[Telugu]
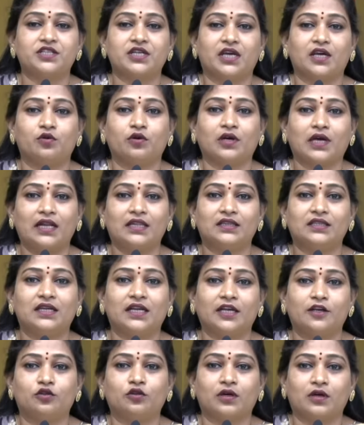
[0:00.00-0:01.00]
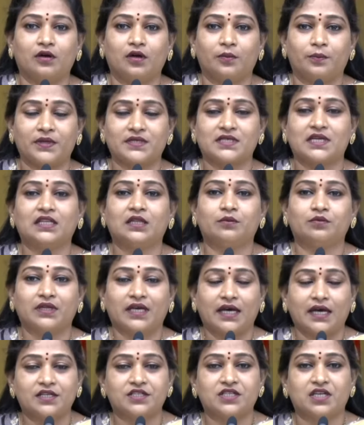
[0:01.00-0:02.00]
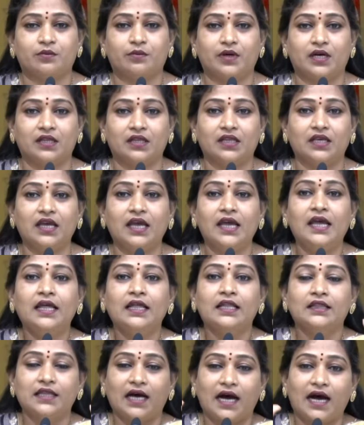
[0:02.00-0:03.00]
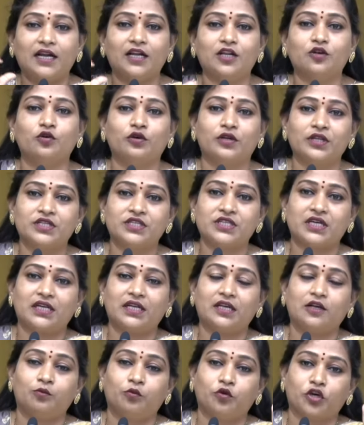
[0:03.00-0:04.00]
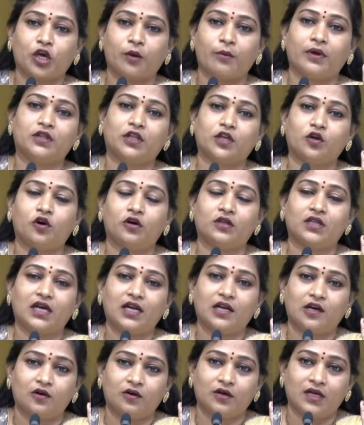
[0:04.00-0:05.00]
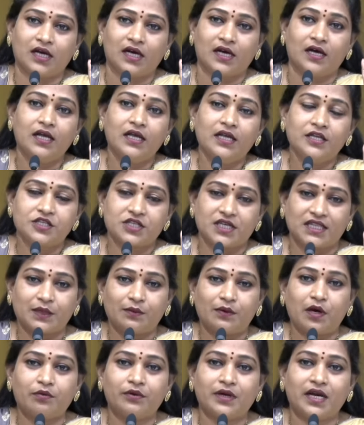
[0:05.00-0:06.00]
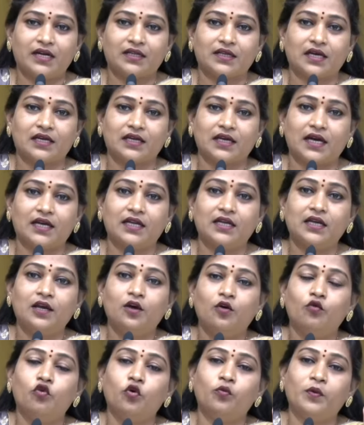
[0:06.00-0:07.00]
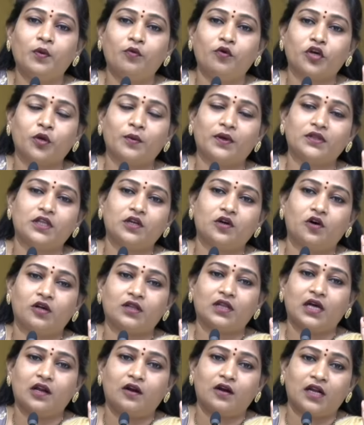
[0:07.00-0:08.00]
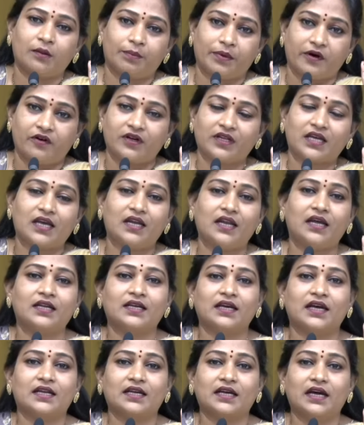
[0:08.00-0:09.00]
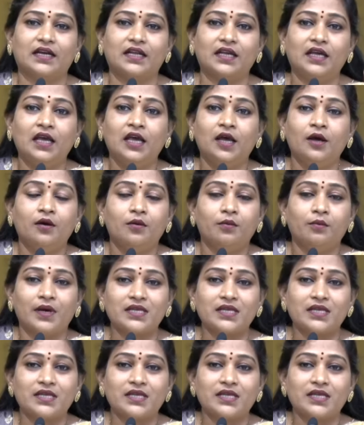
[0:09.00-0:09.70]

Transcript: చేర్చారు కల్తీ నెయ్యితో ప్రసాదం తయారు చేయబడింది దాని గురించని ముఖ్యమంత్రి హోదాలో ఉన్న చంద్రబాబు నాయుడు గారు కానీ ఉప ముఖ్యమంత్రి హోదాలో ఉన్న పవన్ కళ్యాణ్ గారు కానీ